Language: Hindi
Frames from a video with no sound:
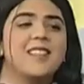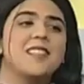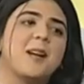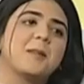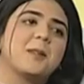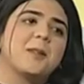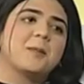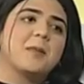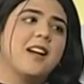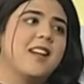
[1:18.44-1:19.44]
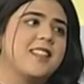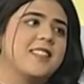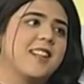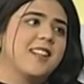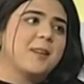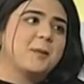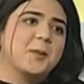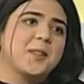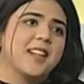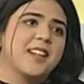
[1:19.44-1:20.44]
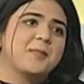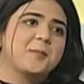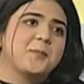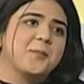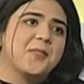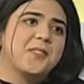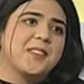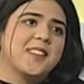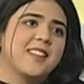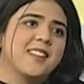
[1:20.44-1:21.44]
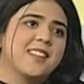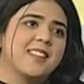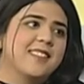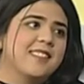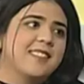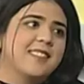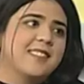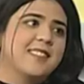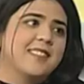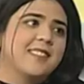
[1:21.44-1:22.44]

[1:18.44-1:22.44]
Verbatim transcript: अस्सलाम वालेकुम क्या हाल चाल हैं आप दोनों के बिल्कुल ठीक ठाक वैसे ये जिस तरह अभी